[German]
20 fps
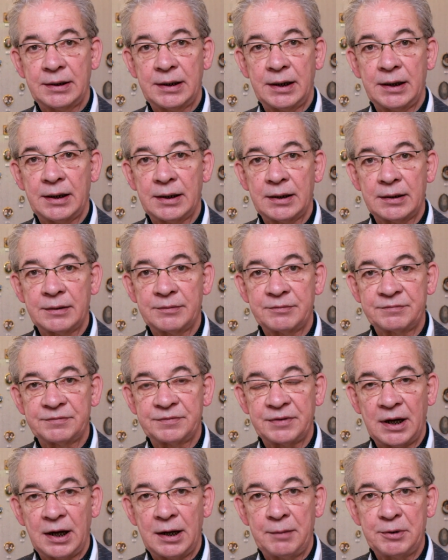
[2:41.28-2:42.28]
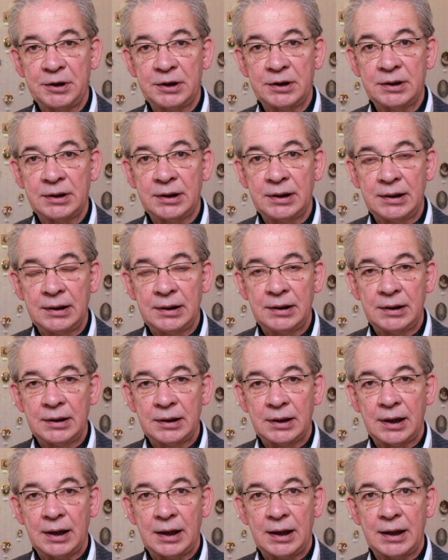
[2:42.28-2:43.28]
der Fabel
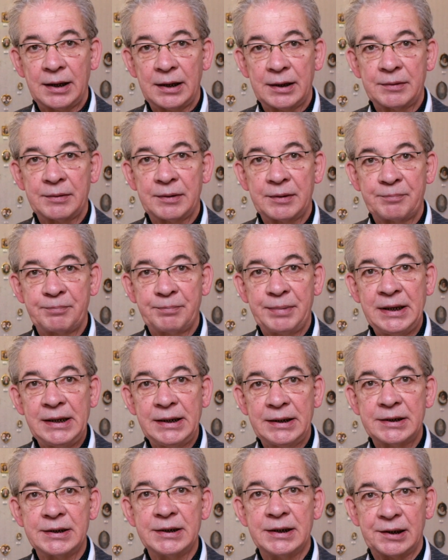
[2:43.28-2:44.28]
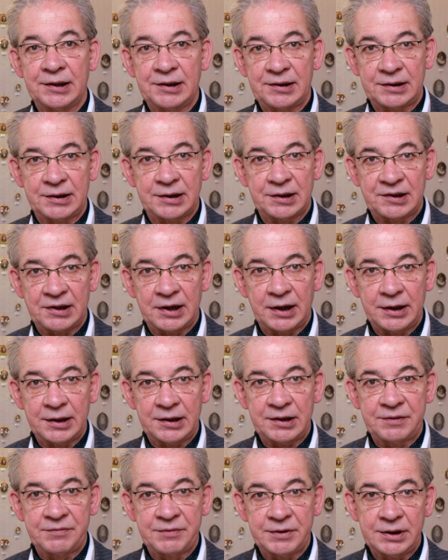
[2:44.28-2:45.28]
ein Bildnis
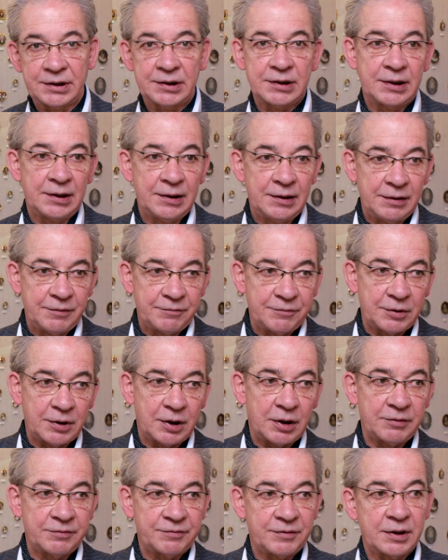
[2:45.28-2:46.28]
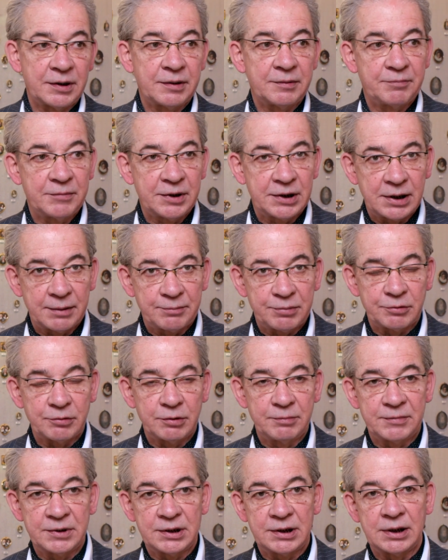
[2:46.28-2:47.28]
gezeigt wird, worauf er mit der
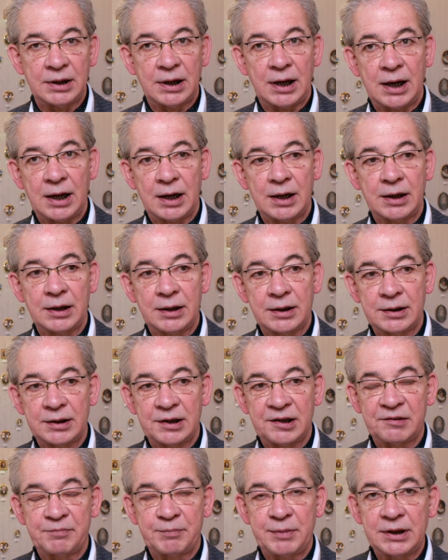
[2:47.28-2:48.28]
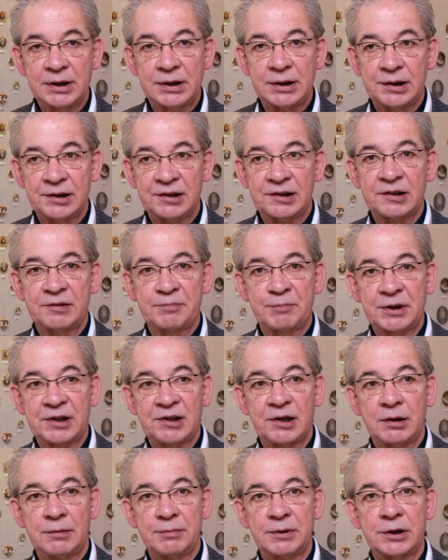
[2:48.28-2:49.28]
berühmten Arie, dies Bildnis ist
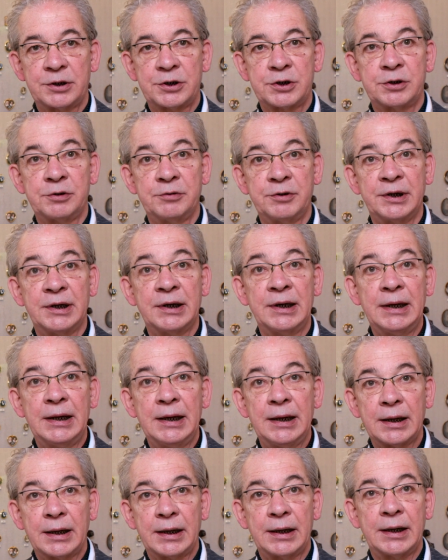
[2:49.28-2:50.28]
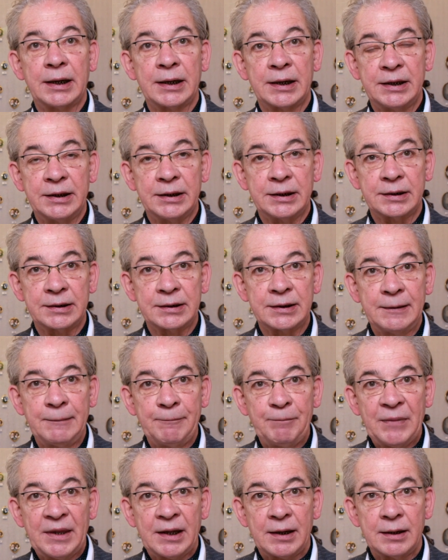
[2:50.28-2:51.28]
bezaubernd schön, reagiert.
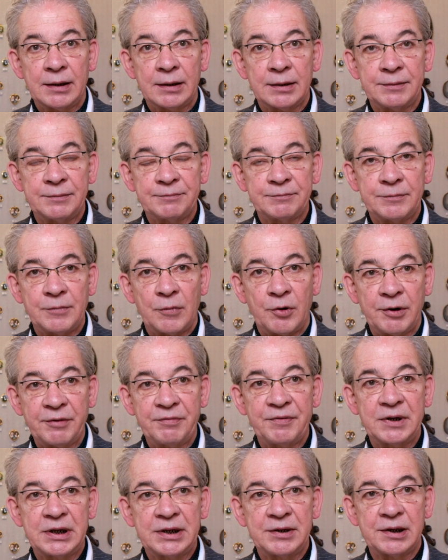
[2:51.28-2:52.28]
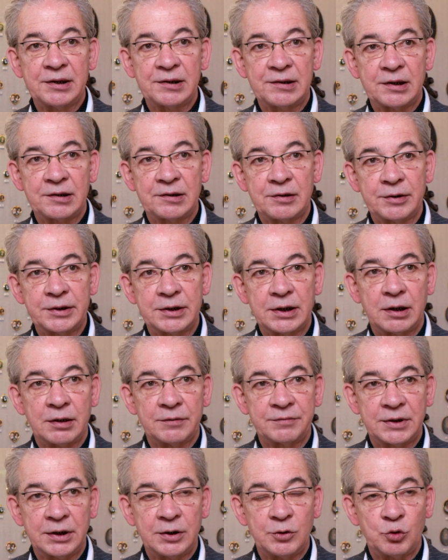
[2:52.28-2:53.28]
Ähm, häufig ist das heute
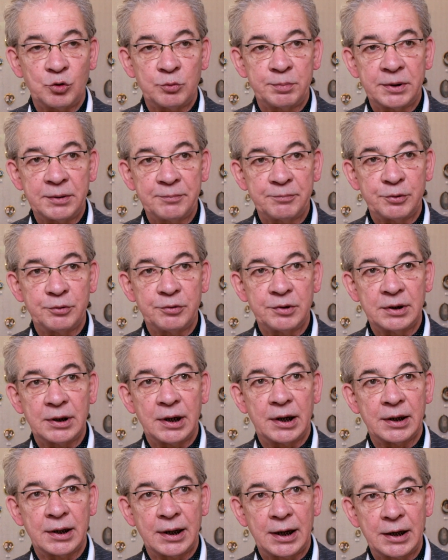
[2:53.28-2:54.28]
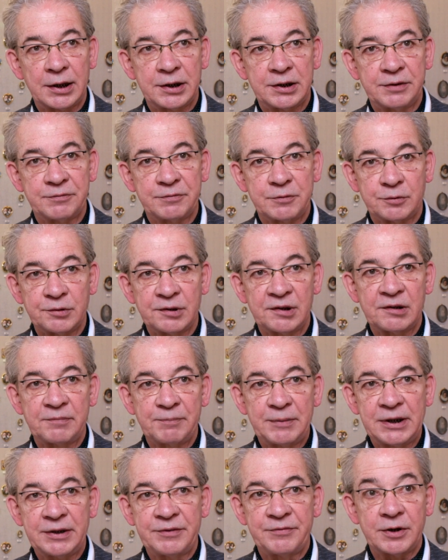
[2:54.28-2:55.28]
auf den Opernbühnen ein relativ
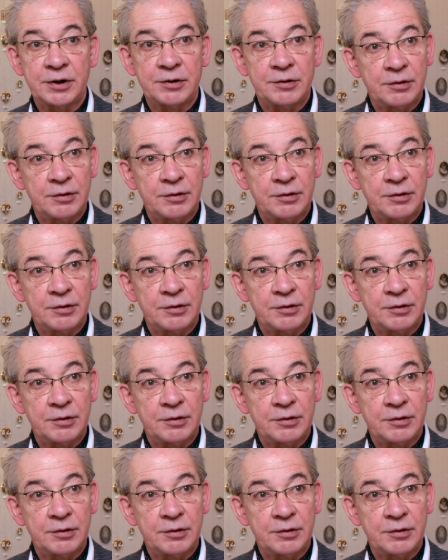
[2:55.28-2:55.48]
großes Bild. Wir